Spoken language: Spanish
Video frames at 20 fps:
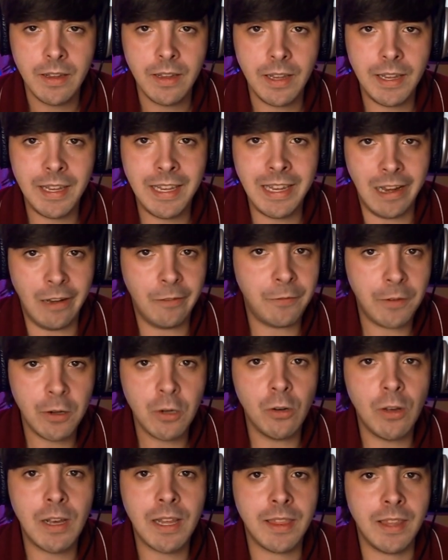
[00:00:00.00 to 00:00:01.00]
y el feo lo
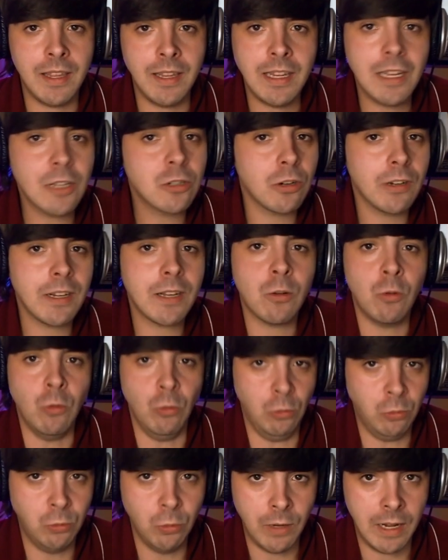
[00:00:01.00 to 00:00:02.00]
hace, y eso es
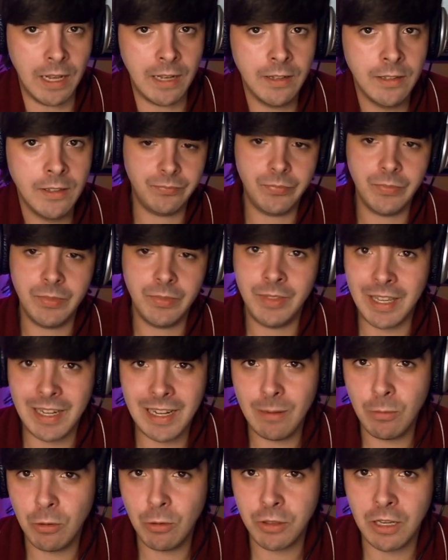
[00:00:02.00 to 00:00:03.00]
cultura. Darle
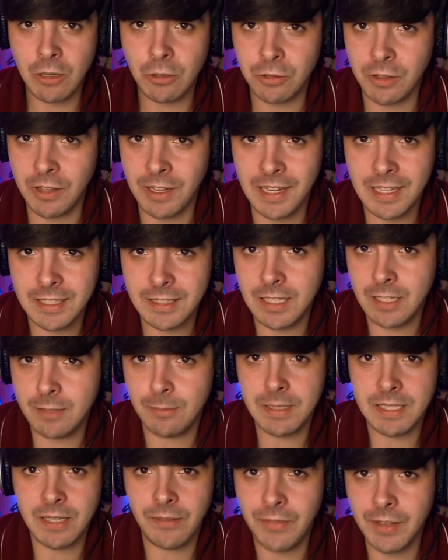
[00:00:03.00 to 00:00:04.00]
voz a los cineastas
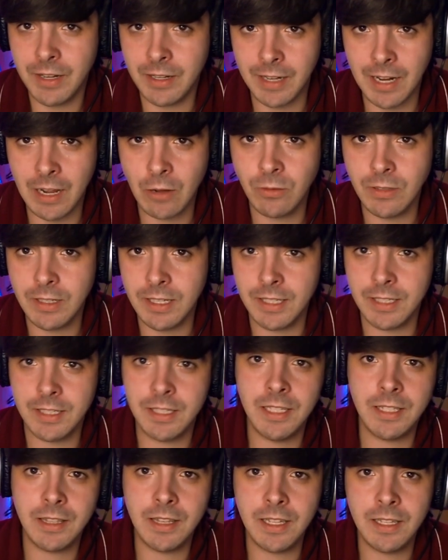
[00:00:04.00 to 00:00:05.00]
más underground que
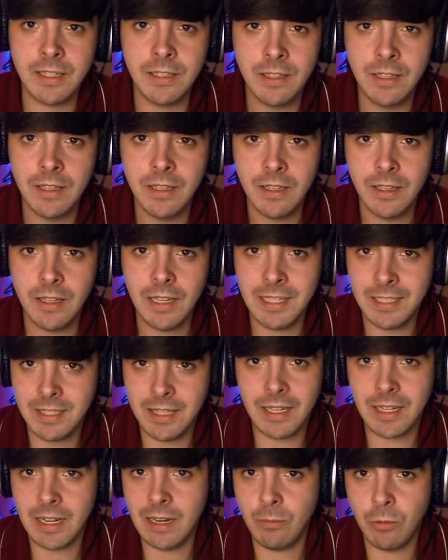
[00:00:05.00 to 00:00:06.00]
existen es
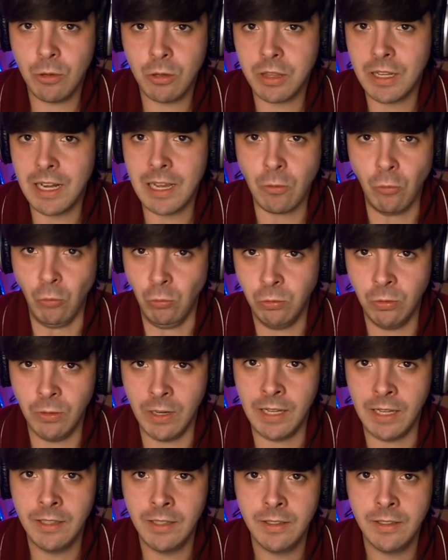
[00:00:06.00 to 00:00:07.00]
darle voz a la cultura.